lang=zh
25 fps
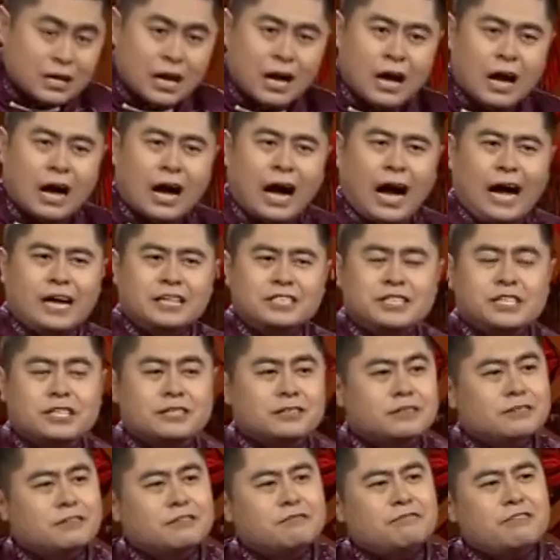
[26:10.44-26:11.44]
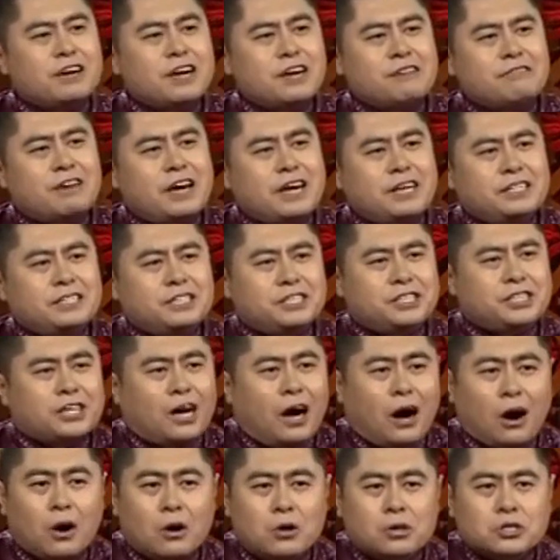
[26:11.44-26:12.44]
韩信微微一
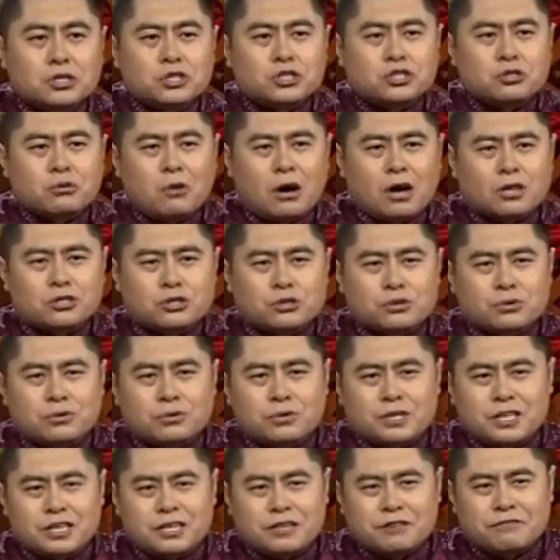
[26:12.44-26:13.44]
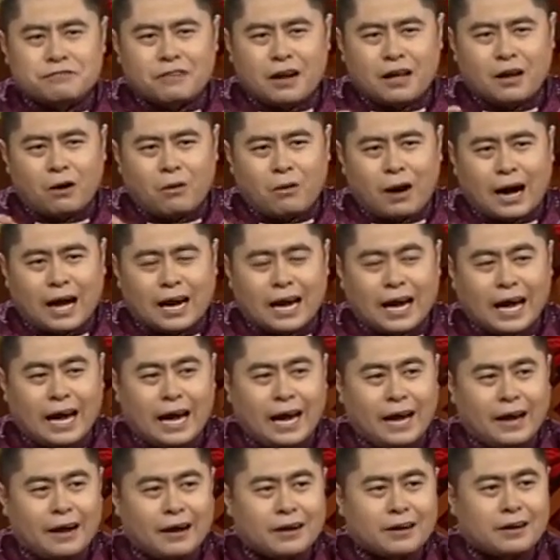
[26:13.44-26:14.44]
笑，说出一番话来，
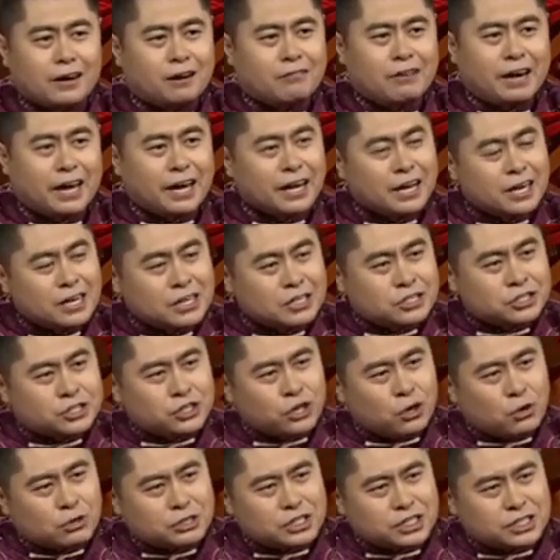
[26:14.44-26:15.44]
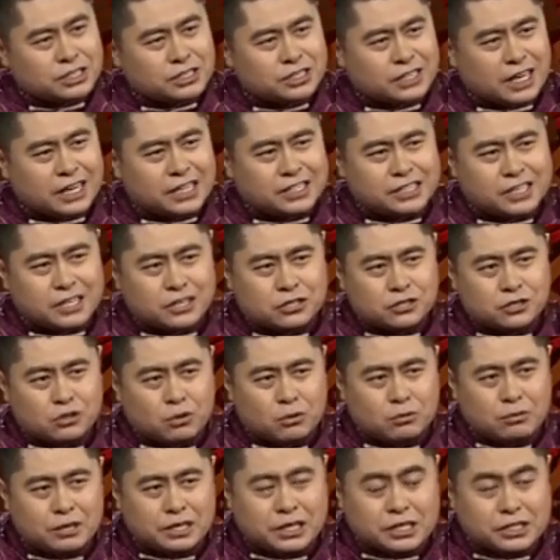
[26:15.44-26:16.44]
各位。 究竟这些
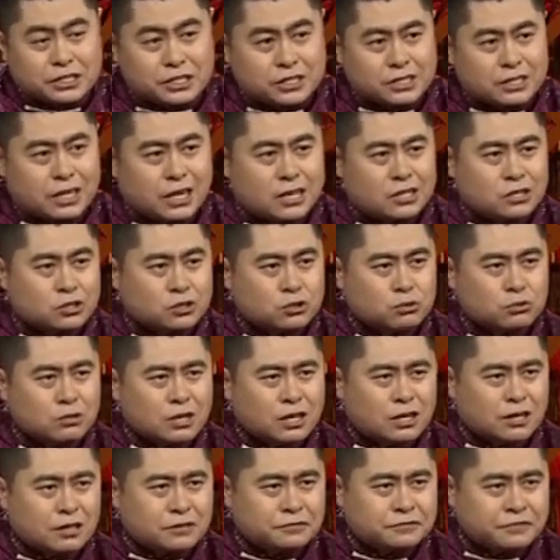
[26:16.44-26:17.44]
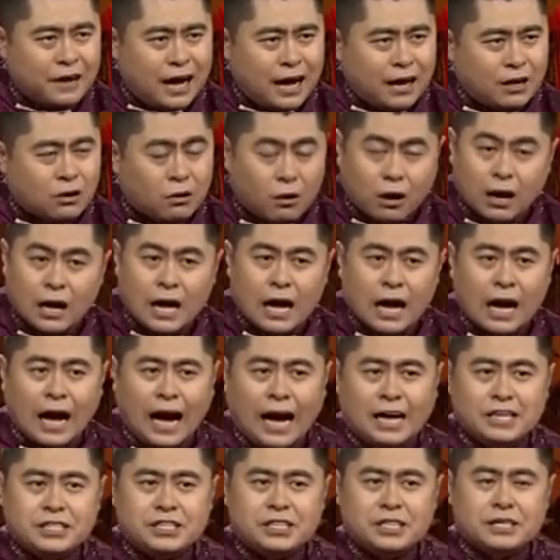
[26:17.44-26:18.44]
送礼之人如何发落？
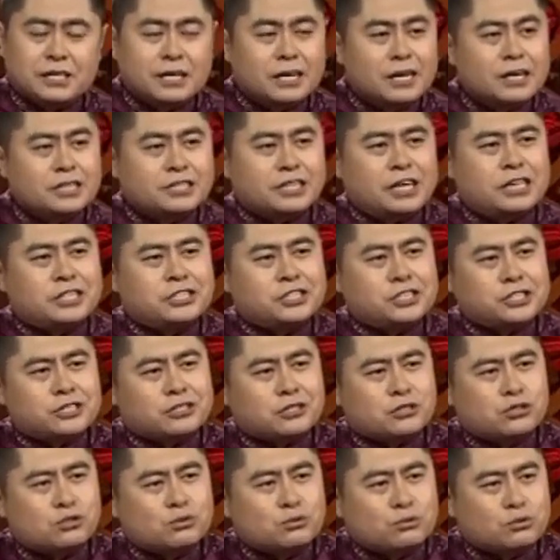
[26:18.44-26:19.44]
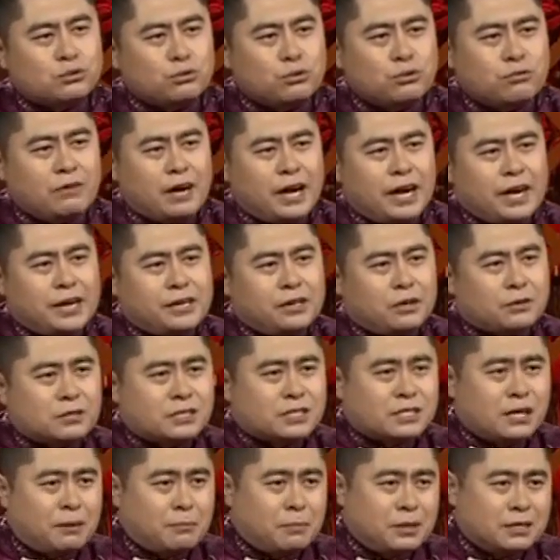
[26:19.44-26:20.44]
韩信这治粟都尉又
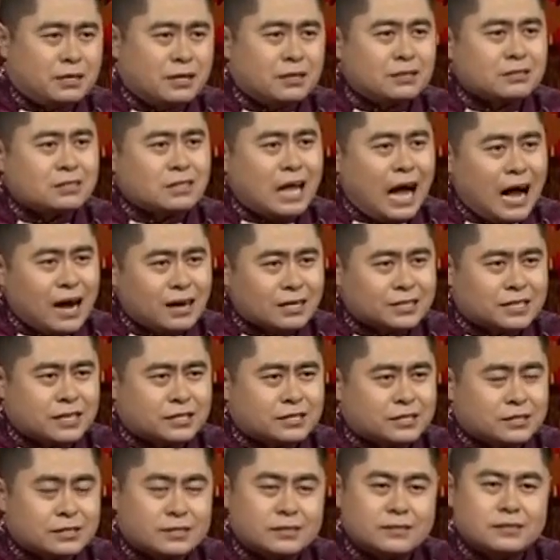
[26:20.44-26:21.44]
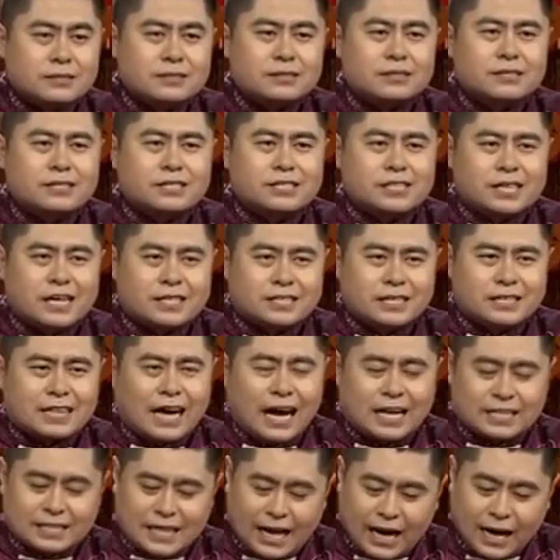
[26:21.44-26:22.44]
怎么能当下去？谢谢大
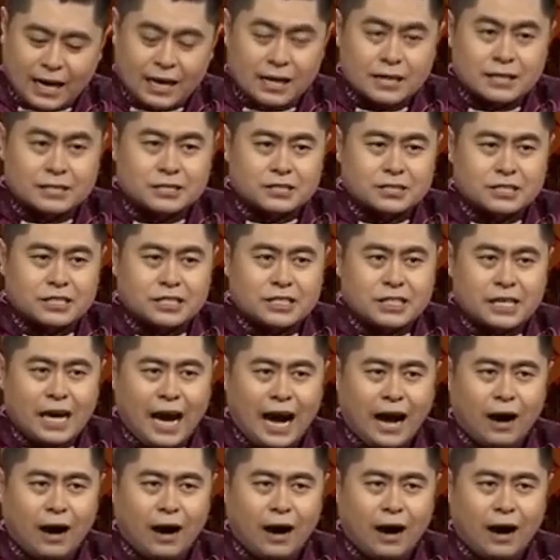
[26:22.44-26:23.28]
家，是下